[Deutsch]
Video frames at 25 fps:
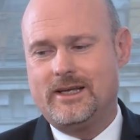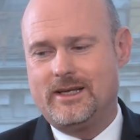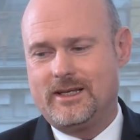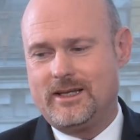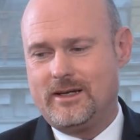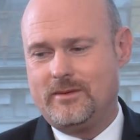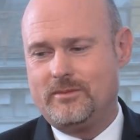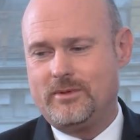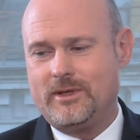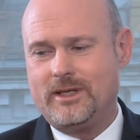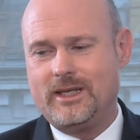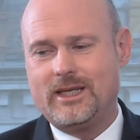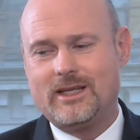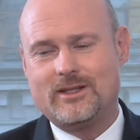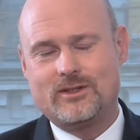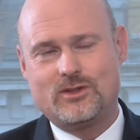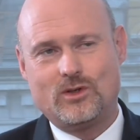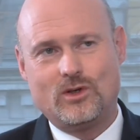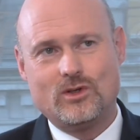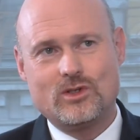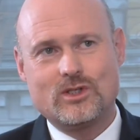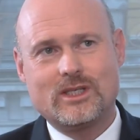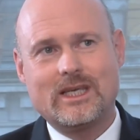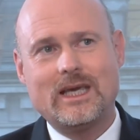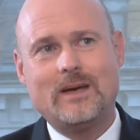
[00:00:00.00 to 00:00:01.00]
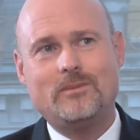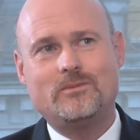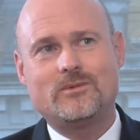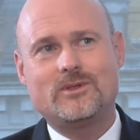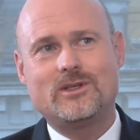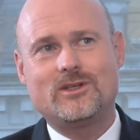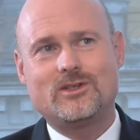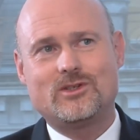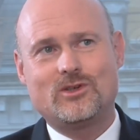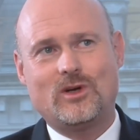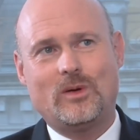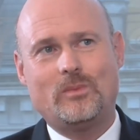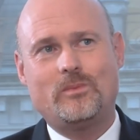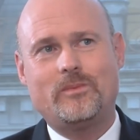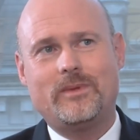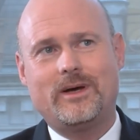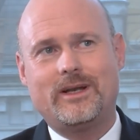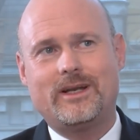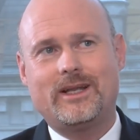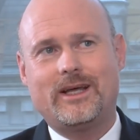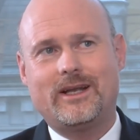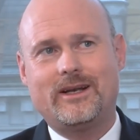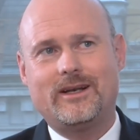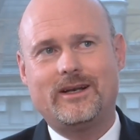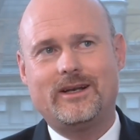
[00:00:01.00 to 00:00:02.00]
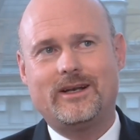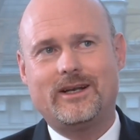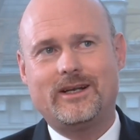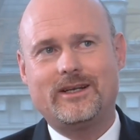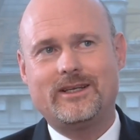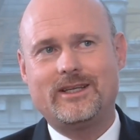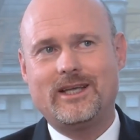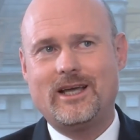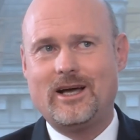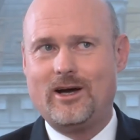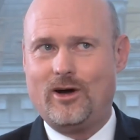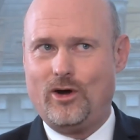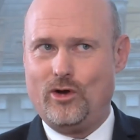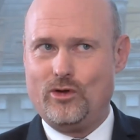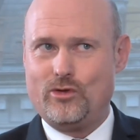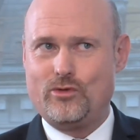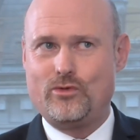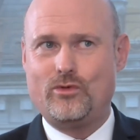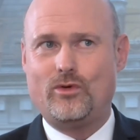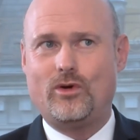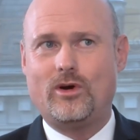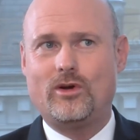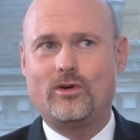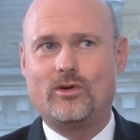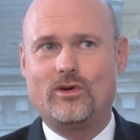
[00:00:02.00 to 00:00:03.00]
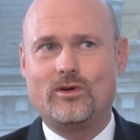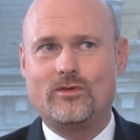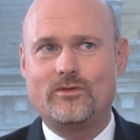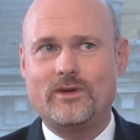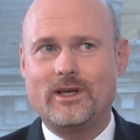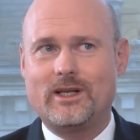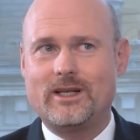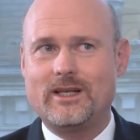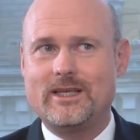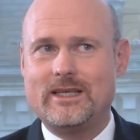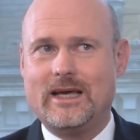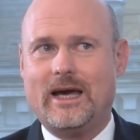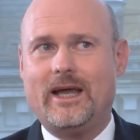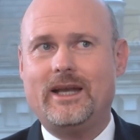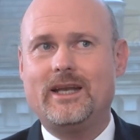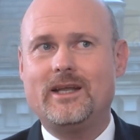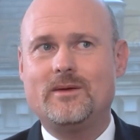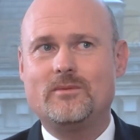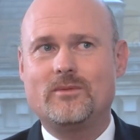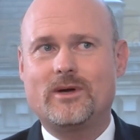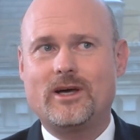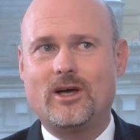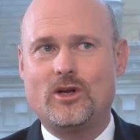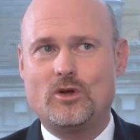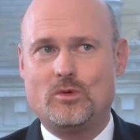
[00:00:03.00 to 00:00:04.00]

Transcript: da bin ich jetzt doch skeptisch, ob man dann die Herausforderung wirklich annehmen kann,